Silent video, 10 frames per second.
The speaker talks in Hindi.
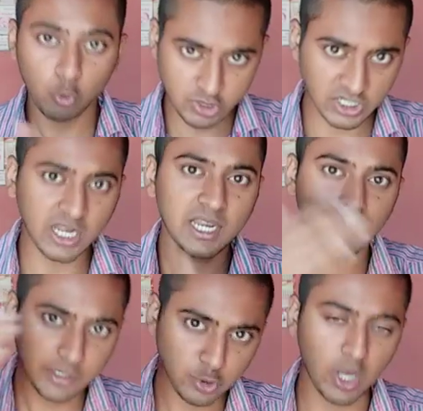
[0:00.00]
क्वेश्चन का
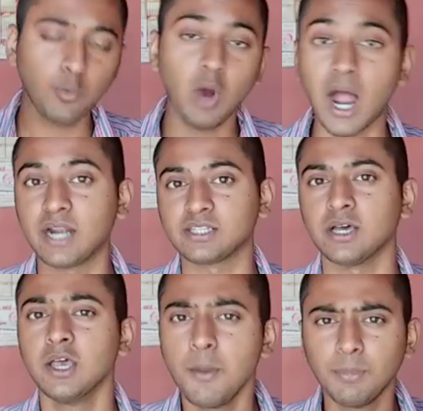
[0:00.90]
लेवल जो है वो हार्ड
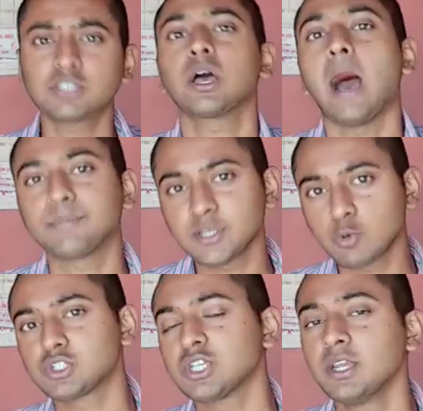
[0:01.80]
था मिस आपसे
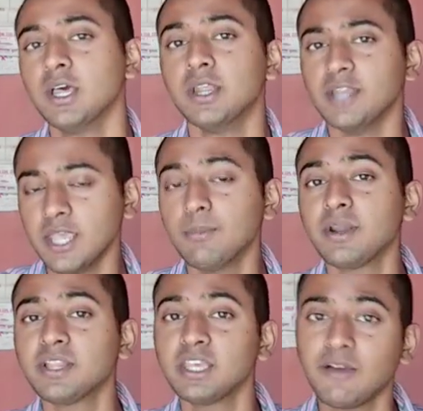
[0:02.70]
क्वेश्चन नहीं
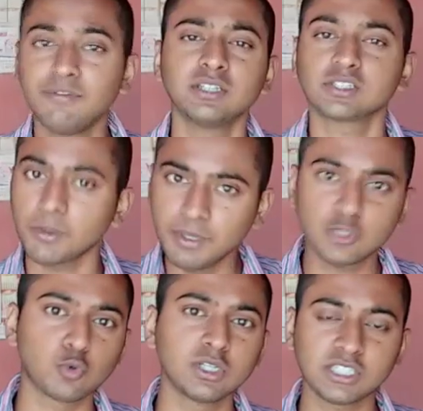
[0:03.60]
बन रहे थे या फिर सभी
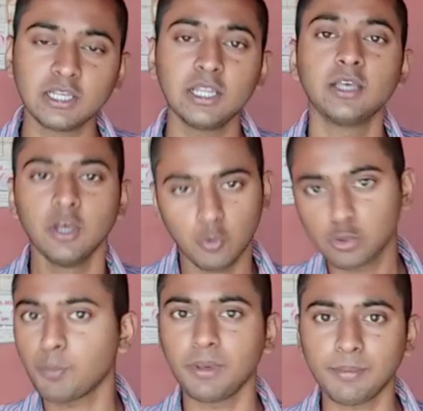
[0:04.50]
स्टूडेंट्स के लिए
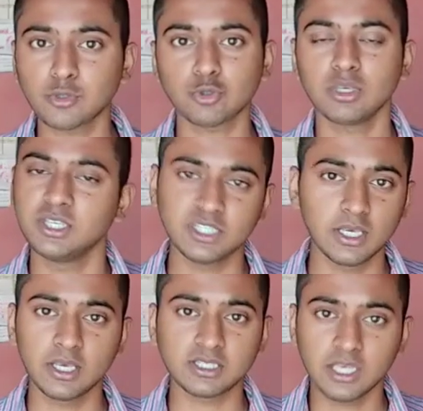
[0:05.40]
वो तो पेपर जो है ईजी
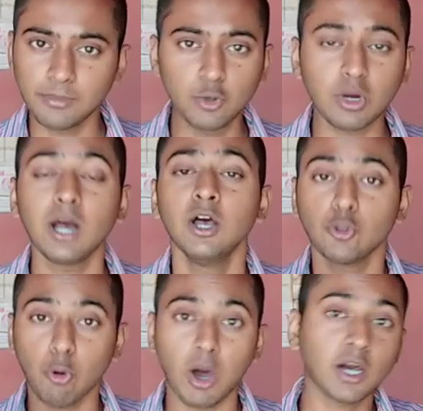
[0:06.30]
सेम ही होगा
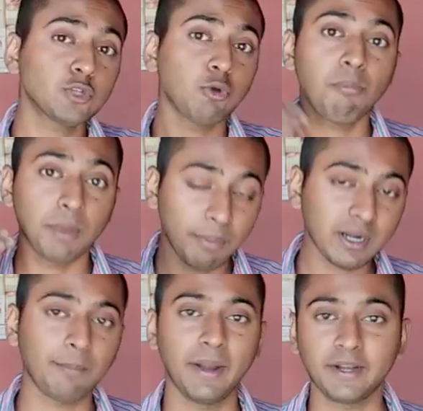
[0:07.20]
तो अगर जो है पेपर
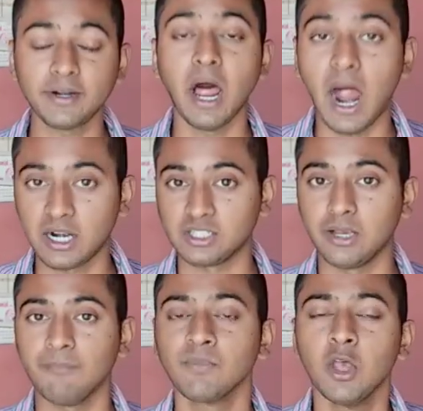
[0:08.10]
का पैटर्न हार्ड
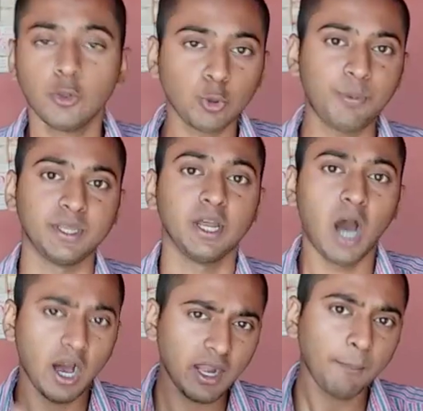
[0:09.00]
था तो फिर
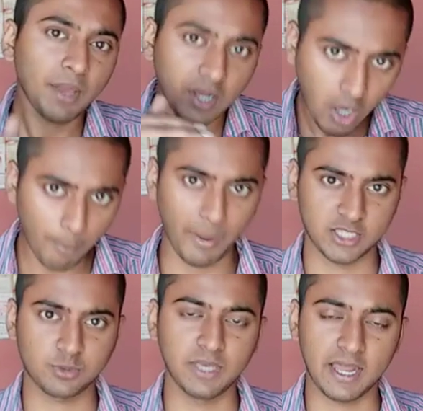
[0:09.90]
अगर आपके कम
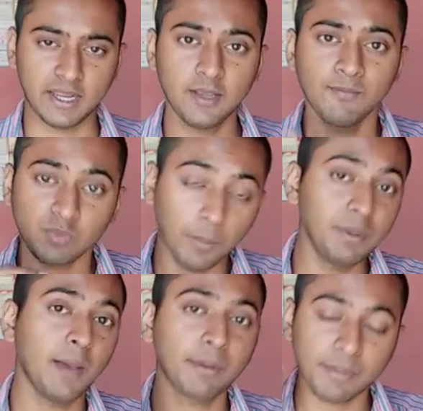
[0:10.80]
मार्क्स भी आ रहे हैं तब
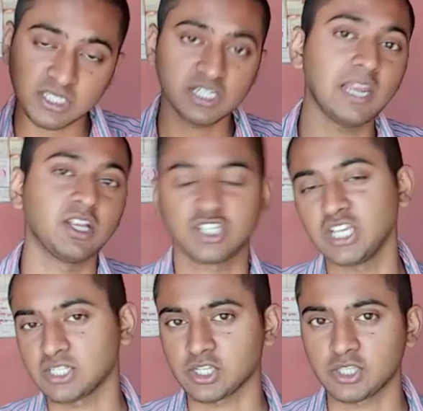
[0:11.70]
भी आपकी परसेंटाइल
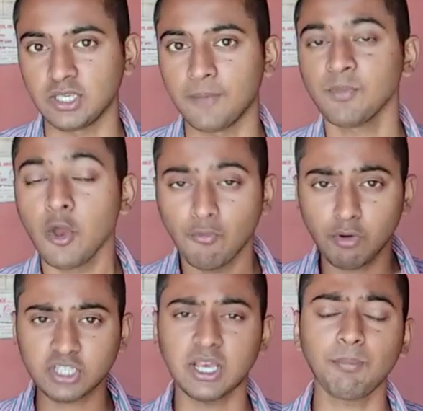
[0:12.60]
अच्छी आ सकती है
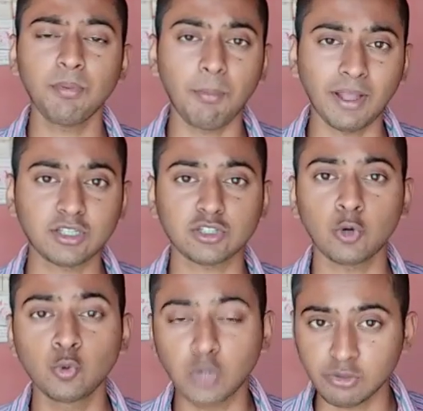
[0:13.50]
फॉर एग्जाम्पल मैं बात करता
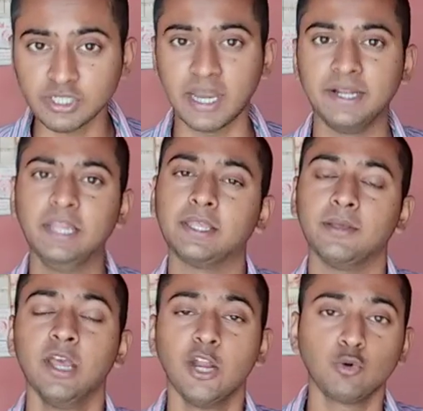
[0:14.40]
हूँ टू की
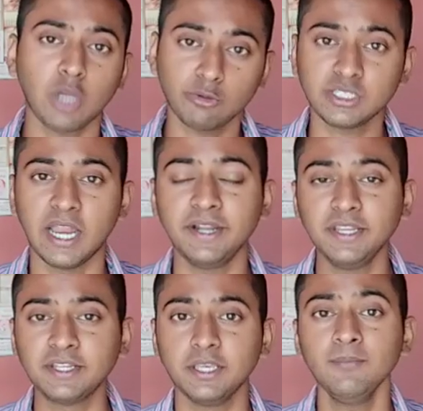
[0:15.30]
टू
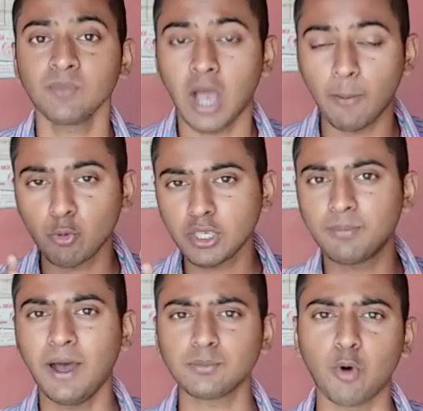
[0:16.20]
की आपको
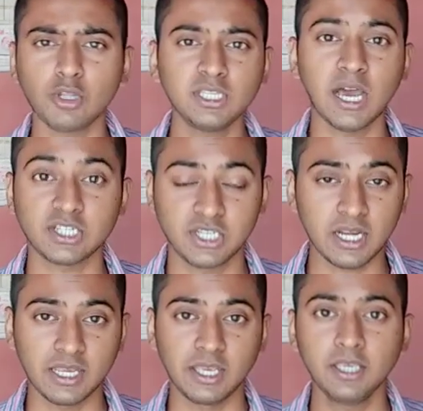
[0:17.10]
एक बात बहुत ही
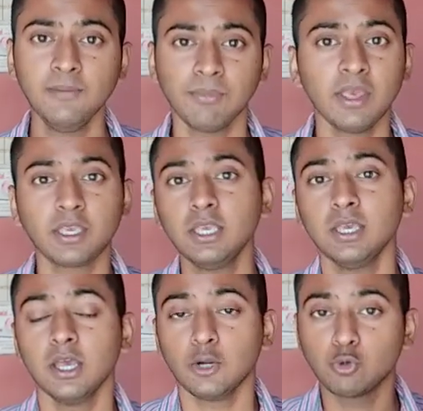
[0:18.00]
आश्चर्य लगेगी कि
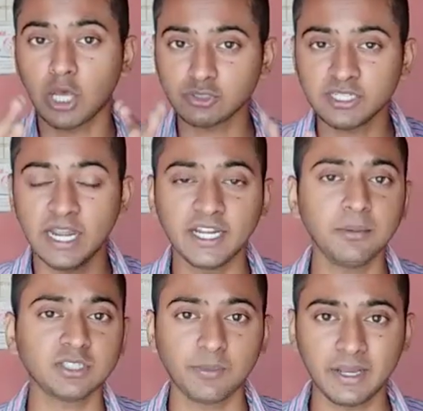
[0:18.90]
टू
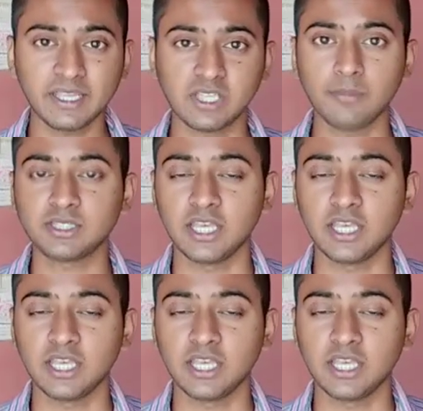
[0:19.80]
में जब मैंने एग्जाम्स